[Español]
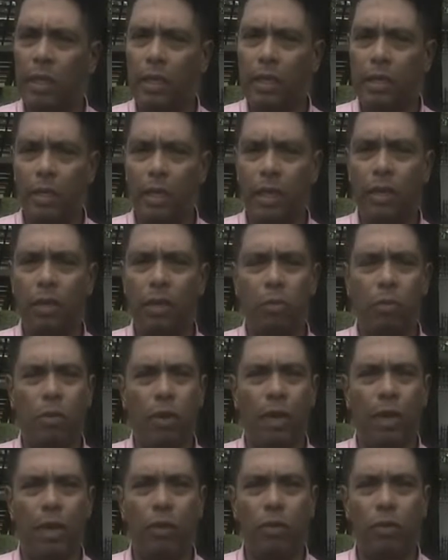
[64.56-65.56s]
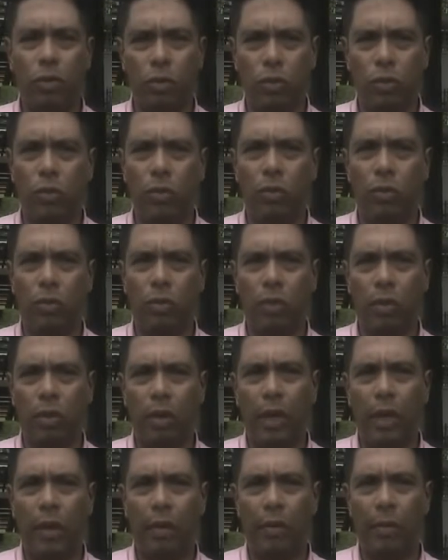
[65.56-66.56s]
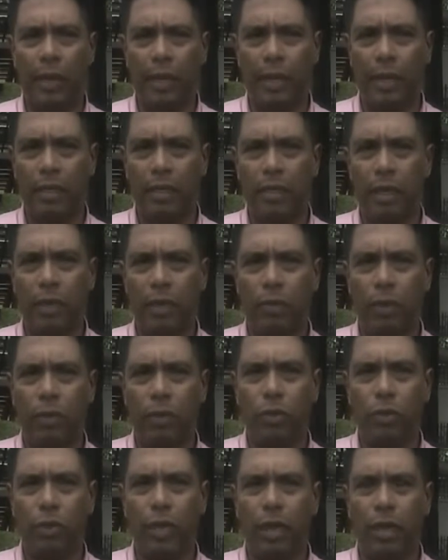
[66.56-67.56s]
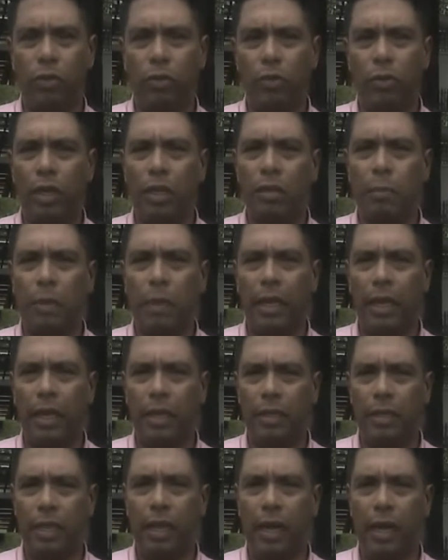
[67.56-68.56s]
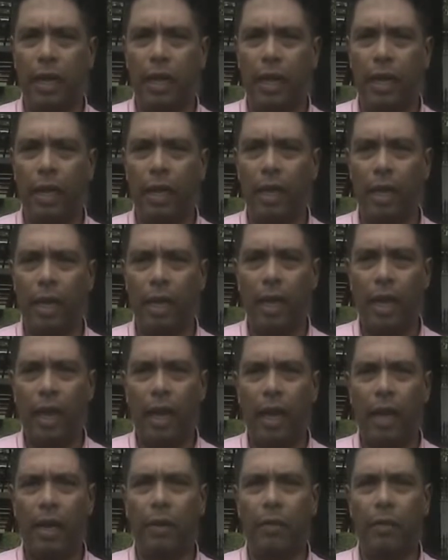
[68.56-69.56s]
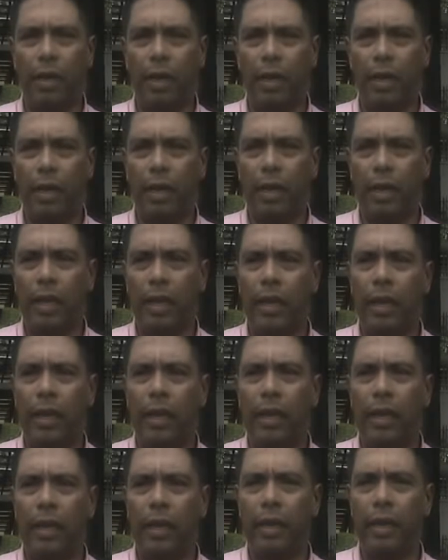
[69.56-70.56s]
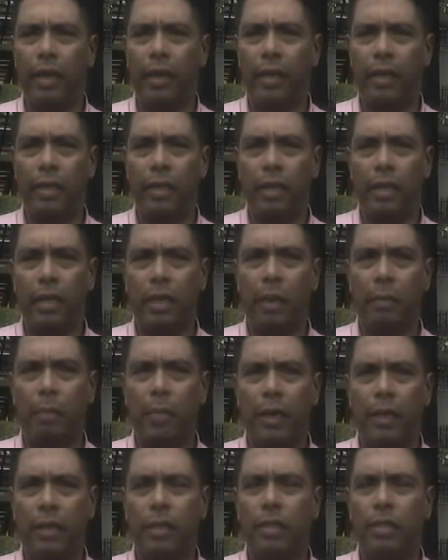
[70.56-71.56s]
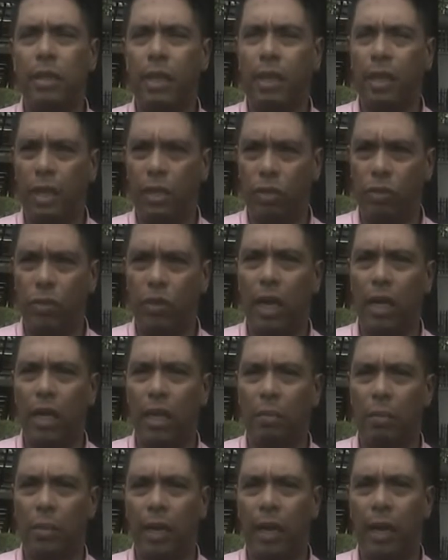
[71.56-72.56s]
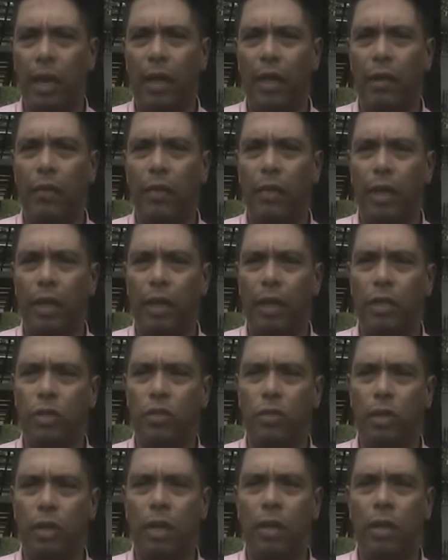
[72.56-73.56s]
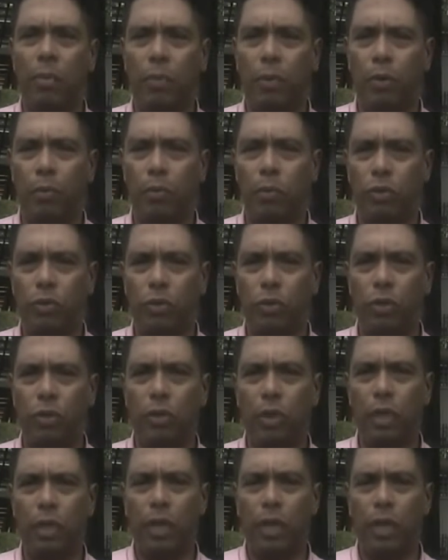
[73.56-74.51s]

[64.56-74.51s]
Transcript: Sí, como le digo, yo la verdad es que cuento ya con una experiencia a nivel de eh, la parte internacional, de mercadeo internacional, de promoción